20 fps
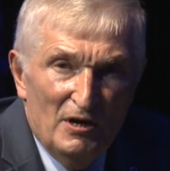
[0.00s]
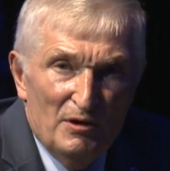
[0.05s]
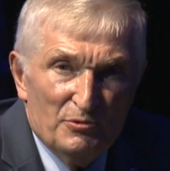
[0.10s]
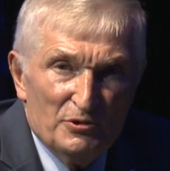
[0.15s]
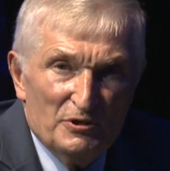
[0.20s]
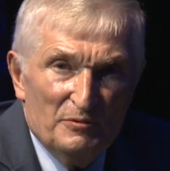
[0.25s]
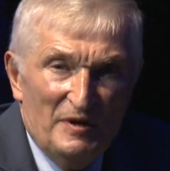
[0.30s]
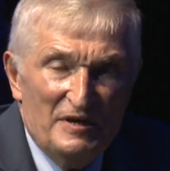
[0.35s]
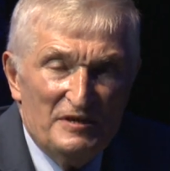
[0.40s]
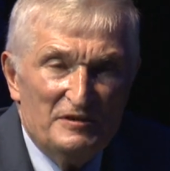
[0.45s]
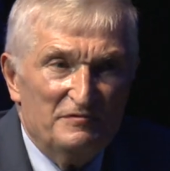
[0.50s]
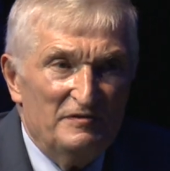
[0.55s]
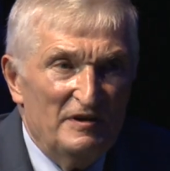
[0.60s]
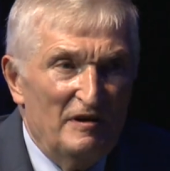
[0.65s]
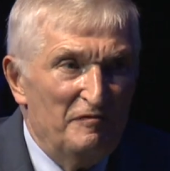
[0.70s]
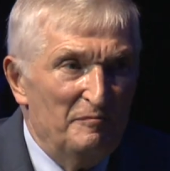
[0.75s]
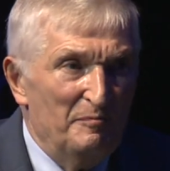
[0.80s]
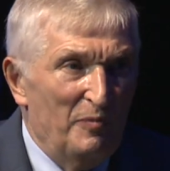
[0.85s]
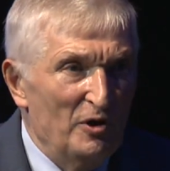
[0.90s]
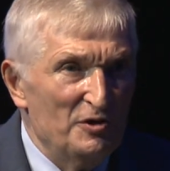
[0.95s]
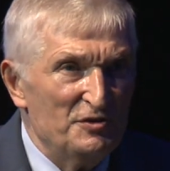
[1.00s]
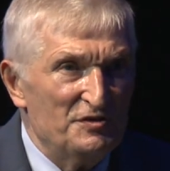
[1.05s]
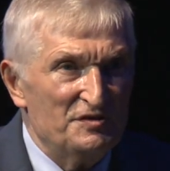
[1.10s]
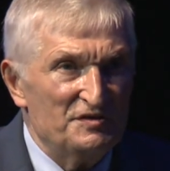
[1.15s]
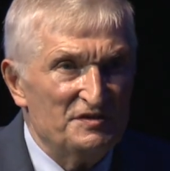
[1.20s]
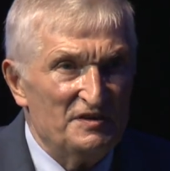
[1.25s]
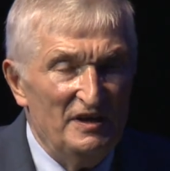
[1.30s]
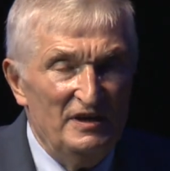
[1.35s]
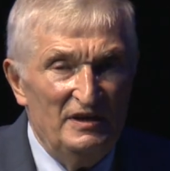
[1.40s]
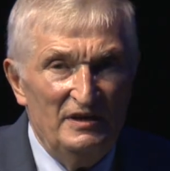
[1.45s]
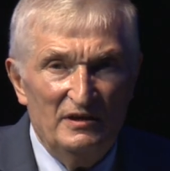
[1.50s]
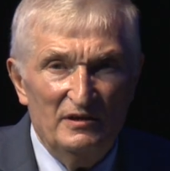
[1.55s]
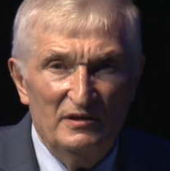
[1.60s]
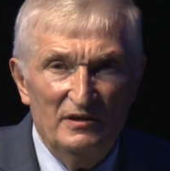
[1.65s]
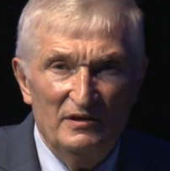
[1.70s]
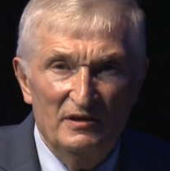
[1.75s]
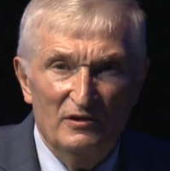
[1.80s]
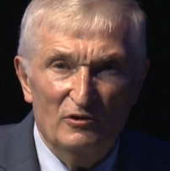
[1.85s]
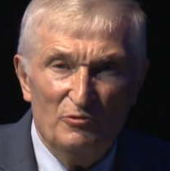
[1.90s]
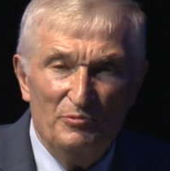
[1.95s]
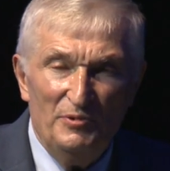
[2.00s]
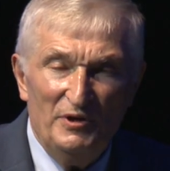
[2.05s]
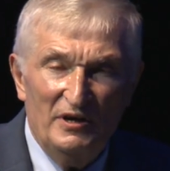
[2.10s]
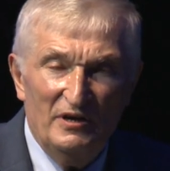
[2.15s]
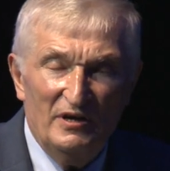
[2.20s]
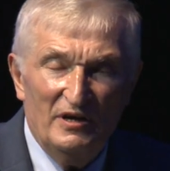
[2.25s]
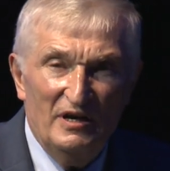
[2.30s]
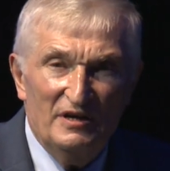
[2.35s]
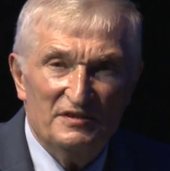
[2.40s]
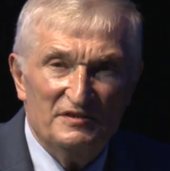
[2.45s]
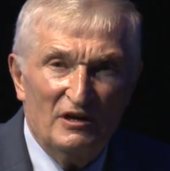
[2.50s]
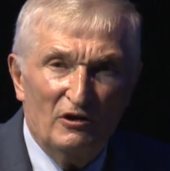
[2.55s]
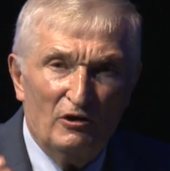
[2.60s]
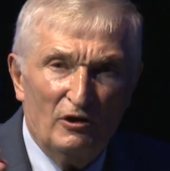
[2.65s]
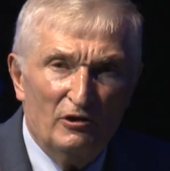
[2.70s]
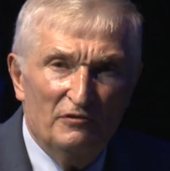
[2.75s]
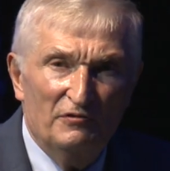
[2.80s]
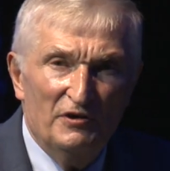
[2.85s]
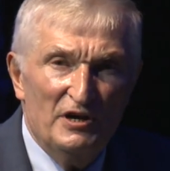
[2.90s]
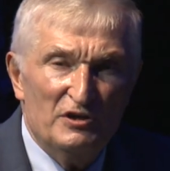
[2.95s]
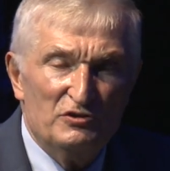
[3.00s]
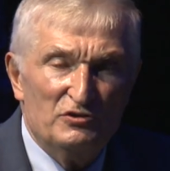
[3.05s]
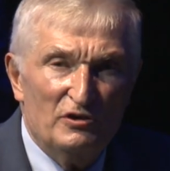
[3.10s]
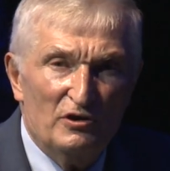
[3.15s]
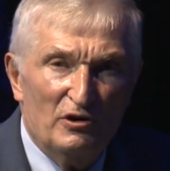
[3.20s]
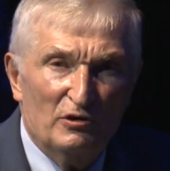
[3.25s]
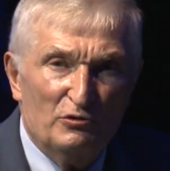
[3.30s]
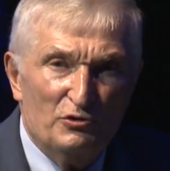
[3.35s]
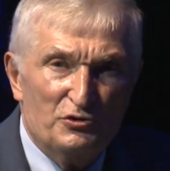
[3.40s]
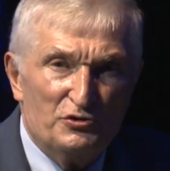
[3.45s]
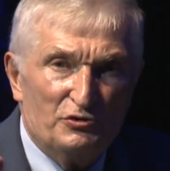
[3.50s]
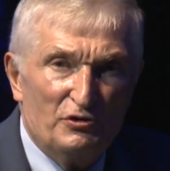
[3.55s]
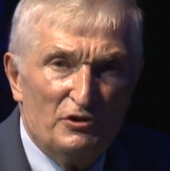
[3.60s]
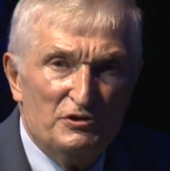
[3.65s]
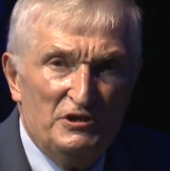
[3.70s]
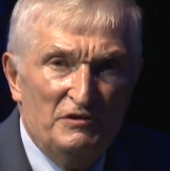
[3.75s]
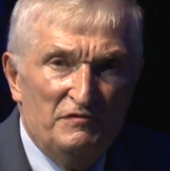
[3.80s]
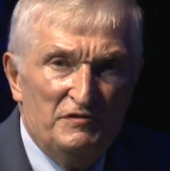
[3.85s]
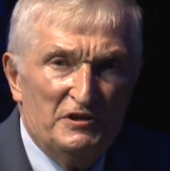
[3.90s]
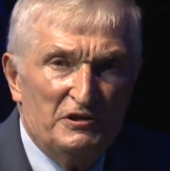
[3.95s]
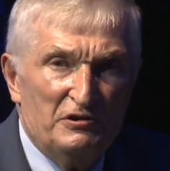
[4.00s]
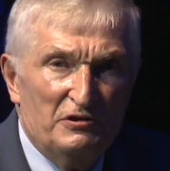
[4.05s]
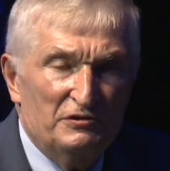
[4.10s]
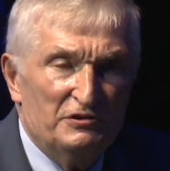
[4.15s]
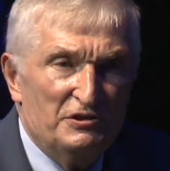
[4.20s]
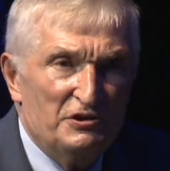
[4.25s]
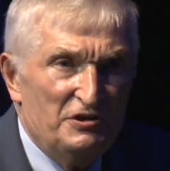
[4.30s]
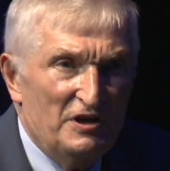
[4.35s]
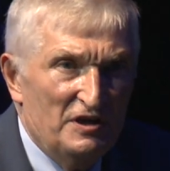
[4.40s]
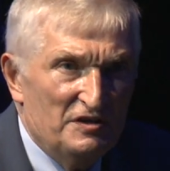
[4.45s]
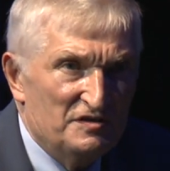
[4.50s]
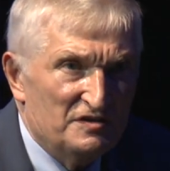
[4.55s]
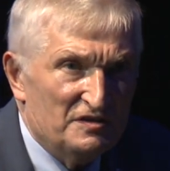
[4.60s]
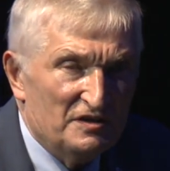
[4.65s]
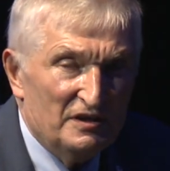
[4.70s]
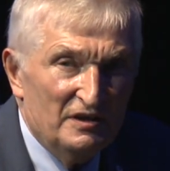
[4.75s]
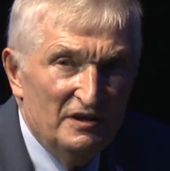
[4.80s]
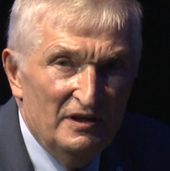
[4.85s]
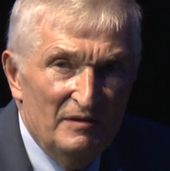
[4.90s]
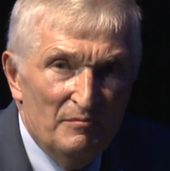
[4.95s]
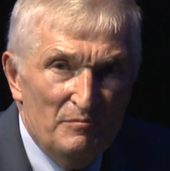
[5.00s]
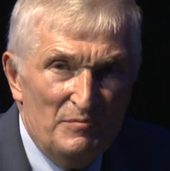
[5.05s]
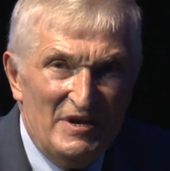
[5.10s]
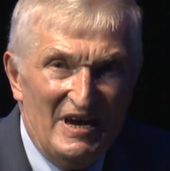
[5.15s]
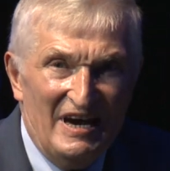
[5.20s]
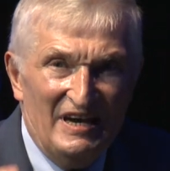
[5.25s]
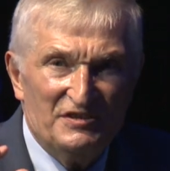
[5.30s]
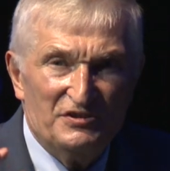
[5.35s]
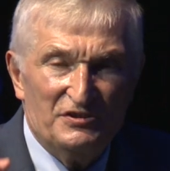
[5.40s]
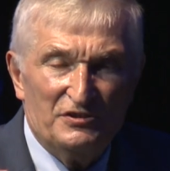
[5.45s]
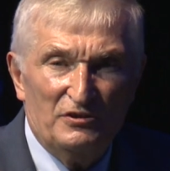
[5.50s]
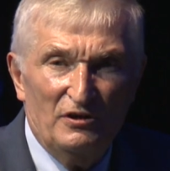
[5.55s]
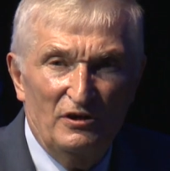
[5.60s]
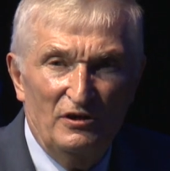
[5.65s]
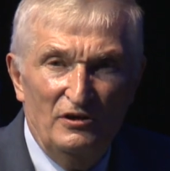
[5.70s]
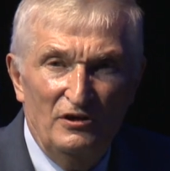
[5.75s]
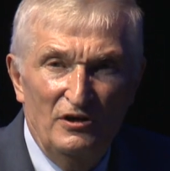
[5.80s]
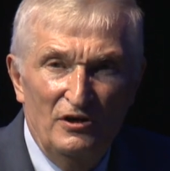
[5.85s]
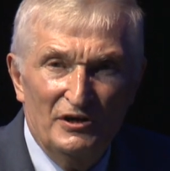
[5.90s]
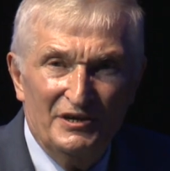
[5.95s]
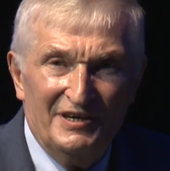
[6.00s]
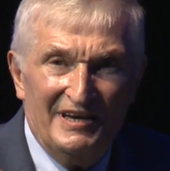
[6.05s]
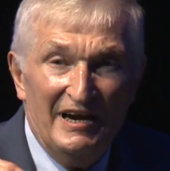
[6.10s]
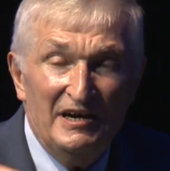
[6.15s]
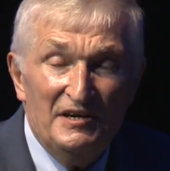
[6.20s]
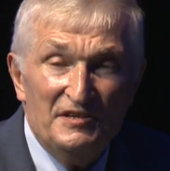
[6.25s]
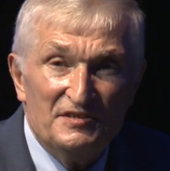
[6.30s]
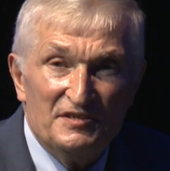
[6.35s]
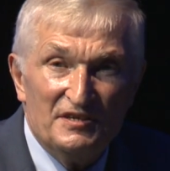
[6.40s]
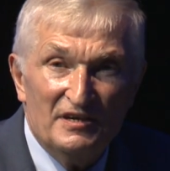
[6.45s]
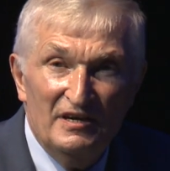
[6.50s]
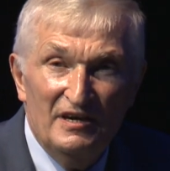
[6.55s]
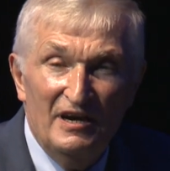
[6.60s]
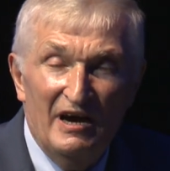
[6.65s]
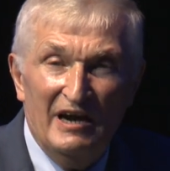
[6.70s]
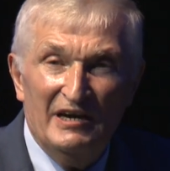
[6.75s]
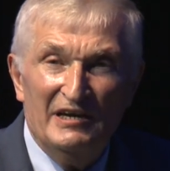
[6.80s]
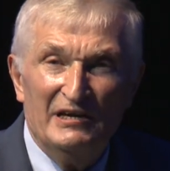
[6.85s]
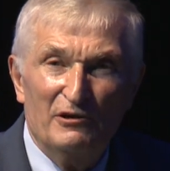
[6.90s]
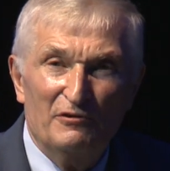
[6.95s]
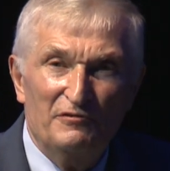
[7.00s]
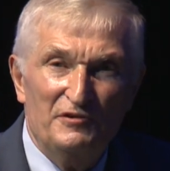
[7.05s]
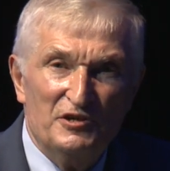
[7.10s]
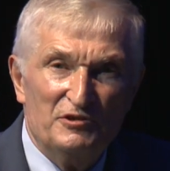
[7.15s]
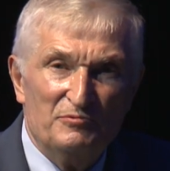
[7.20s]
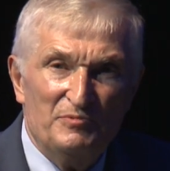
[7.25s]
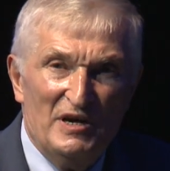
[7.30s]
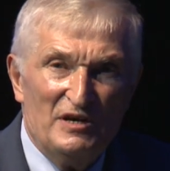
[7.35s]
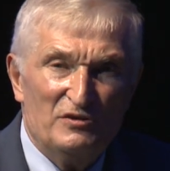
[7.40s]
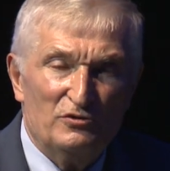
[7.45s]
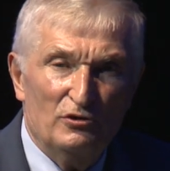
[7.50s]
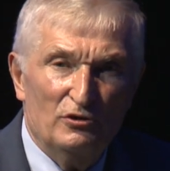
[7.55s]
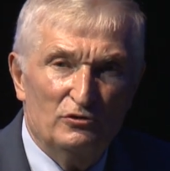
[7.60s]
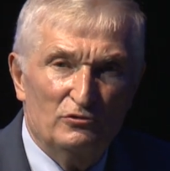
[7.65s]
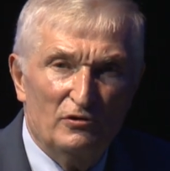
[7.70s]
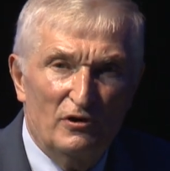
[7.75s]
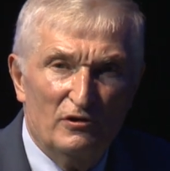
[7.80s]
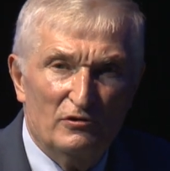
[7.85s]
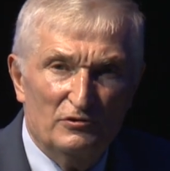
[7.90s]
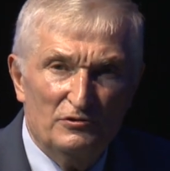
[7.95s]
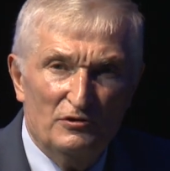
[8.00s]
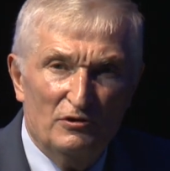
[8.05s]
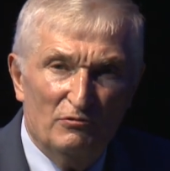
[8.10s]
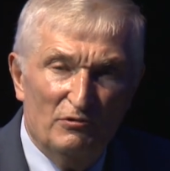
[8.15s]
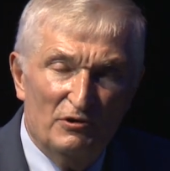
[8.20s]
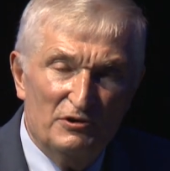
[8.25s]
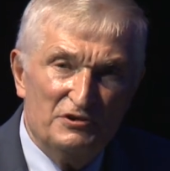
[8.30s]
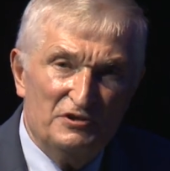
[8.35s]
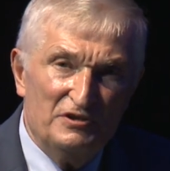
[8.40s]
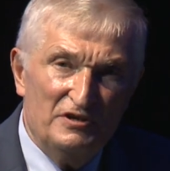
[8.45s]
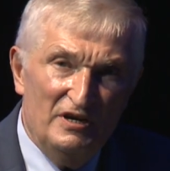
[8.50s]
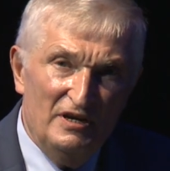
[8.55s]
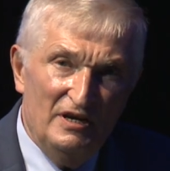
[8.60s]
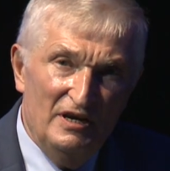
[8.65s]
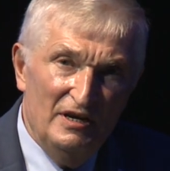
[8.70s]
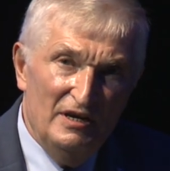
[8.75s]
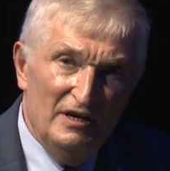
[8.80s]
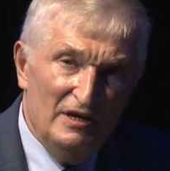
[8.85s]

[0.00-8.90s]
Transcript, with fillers: Proszę Państwa, w Polsce umiera, zachorowuje co roku 190 tysięcy. Miasto Kielce, ale również miasto Toruń, łącznie